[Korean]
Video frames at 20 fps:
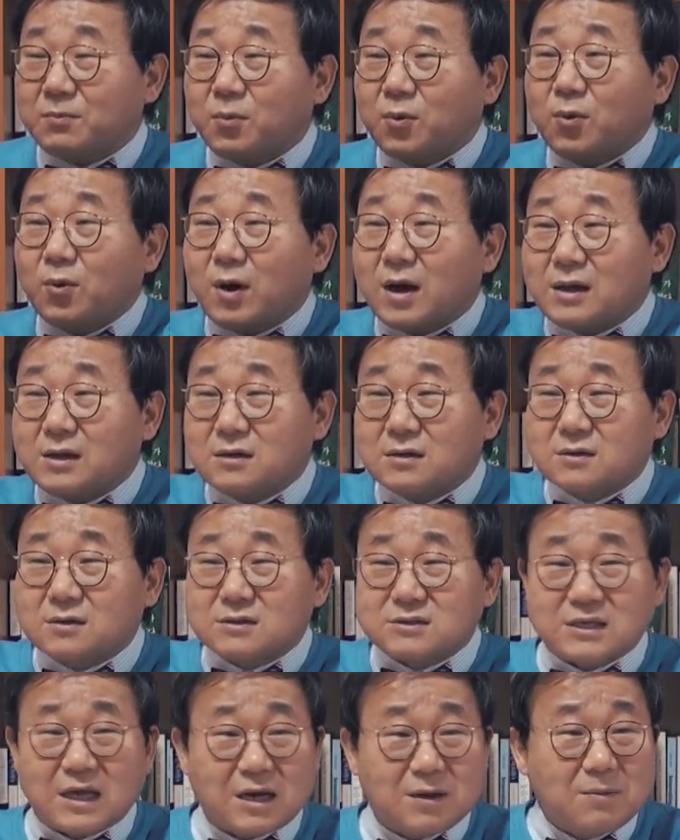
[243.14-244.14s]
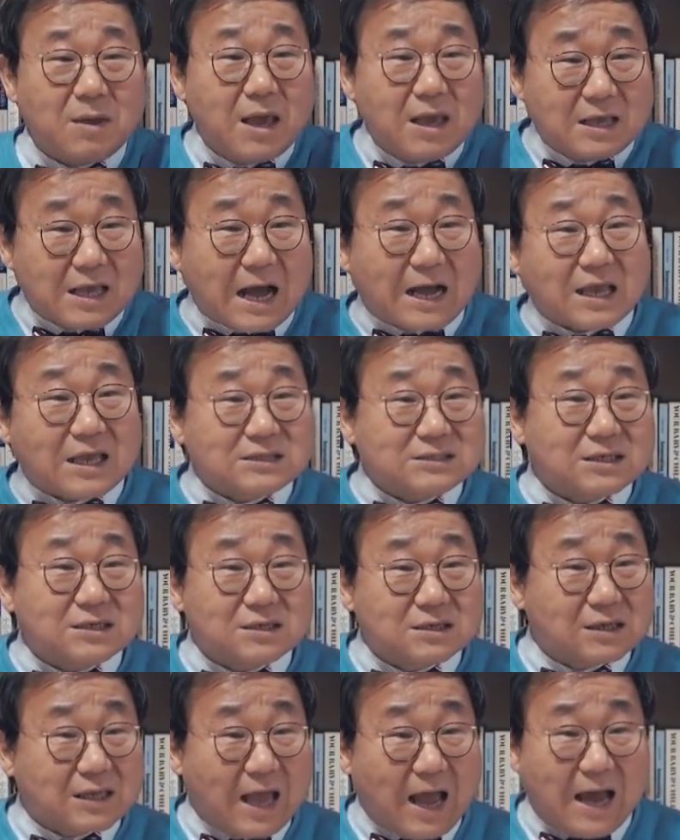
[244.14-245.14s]
우리가 보호하려면그 사람이
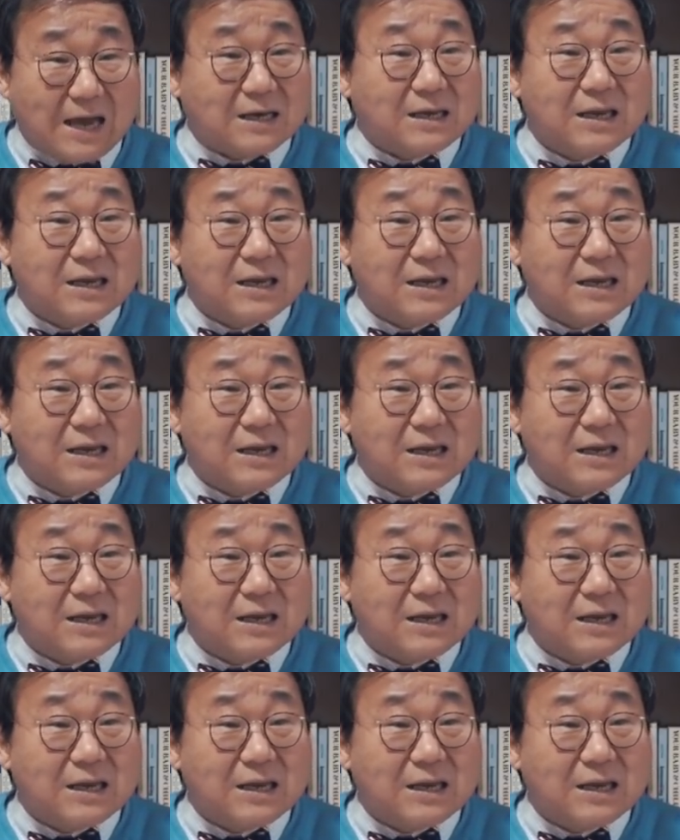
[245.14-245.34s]
약해서 그런 게